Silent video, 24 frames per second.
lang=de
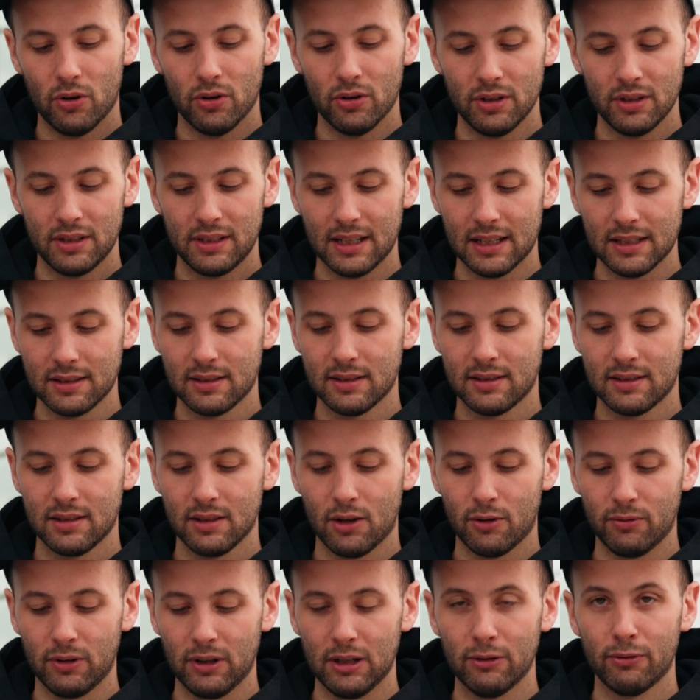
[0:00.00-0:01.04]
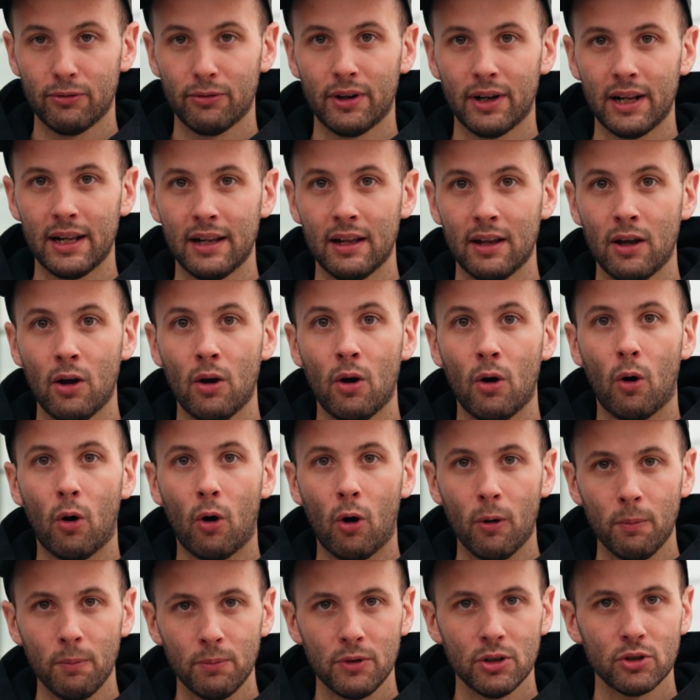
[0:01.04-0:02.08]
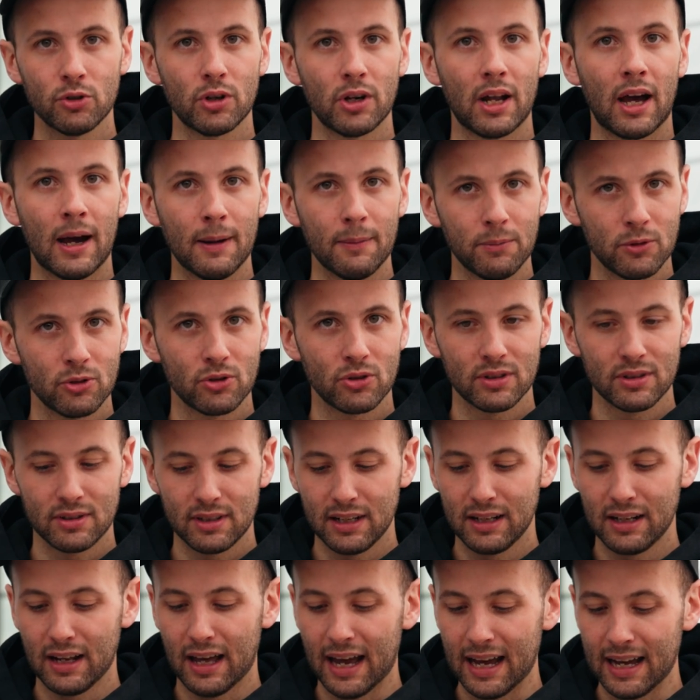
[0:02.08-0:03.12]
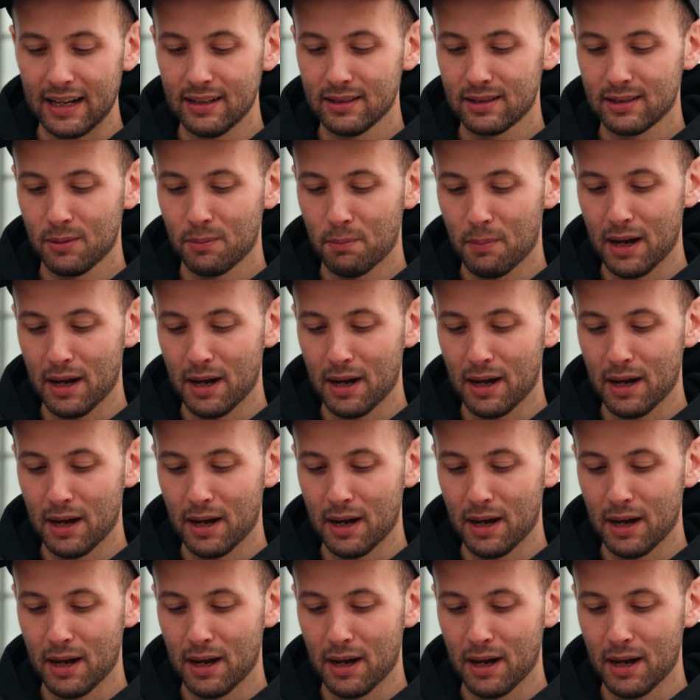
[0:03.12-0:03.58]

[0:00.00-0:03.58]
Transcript: Und das ist auf jeden Fall optisch oder haptisch gesehen eines